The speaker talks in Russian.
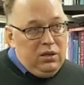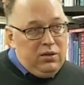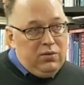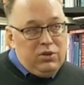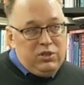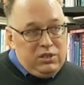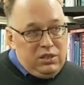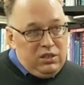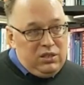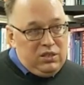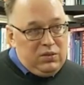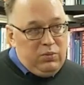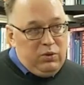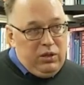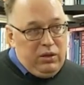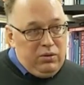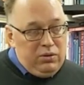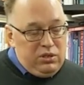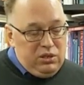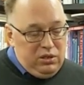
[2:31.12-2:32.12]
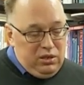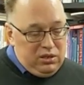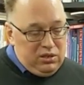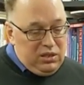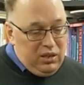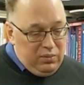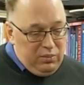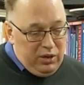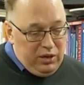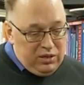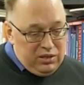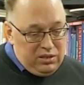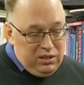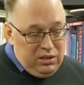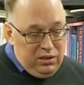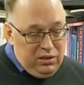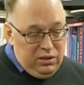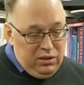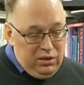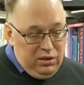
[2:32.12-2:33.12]
его деятельность была очень
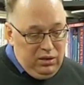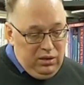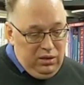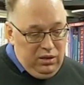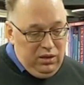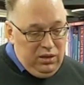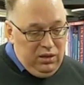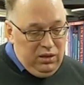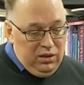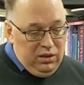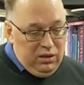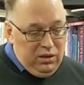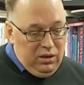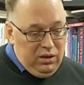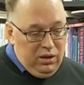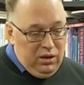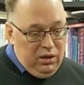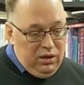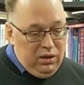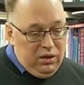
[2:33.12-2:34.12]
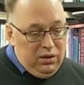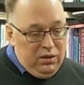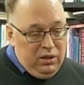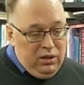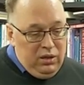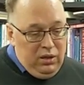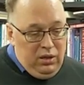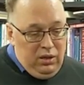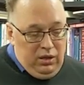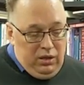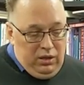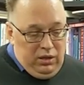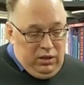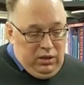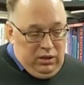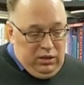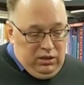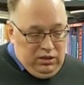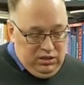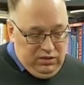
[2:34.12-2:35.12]
разнообразной и э,
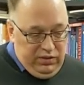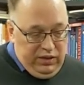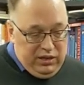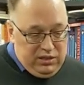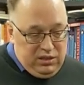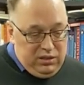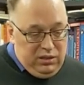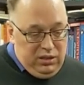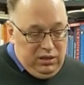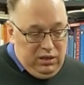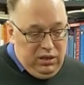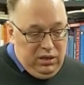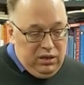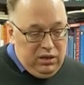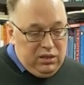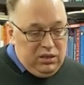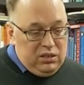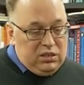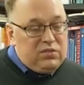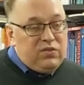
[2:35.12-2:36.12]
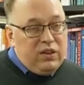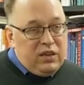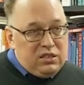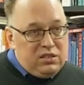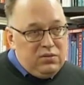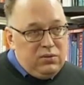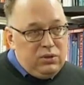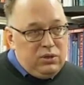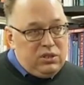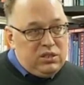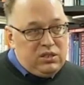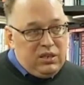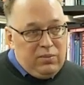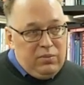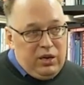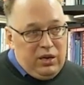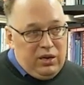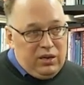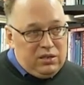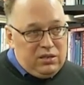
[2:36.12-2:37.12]
связанной, и связывающей
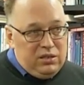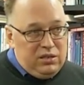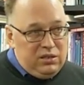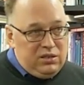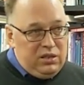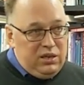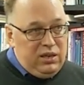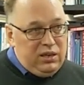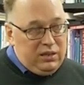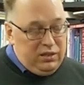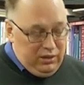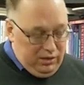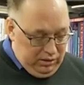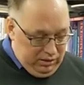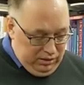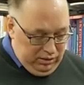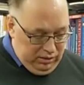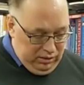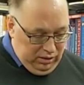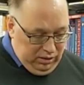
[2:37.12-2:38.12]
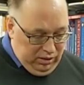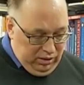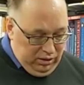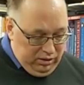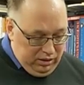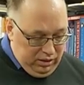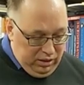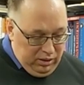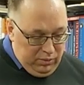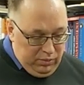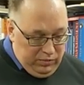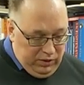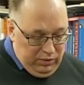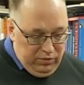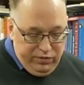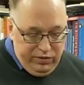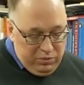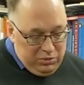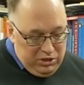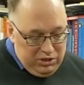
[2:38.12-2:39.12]
самые разные среды, э, да,
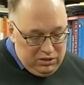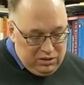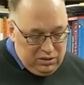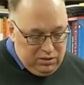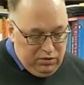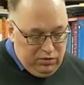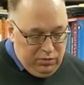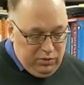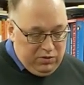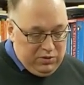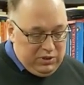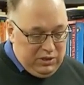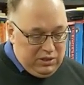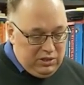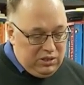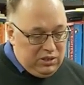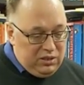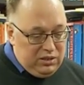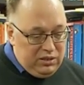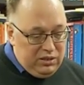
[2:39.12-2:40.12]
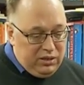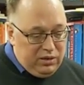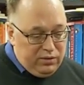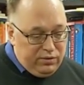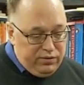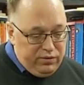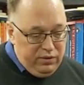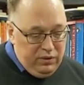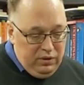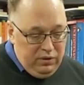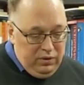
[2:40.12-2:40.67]
феминистов, правозащитников,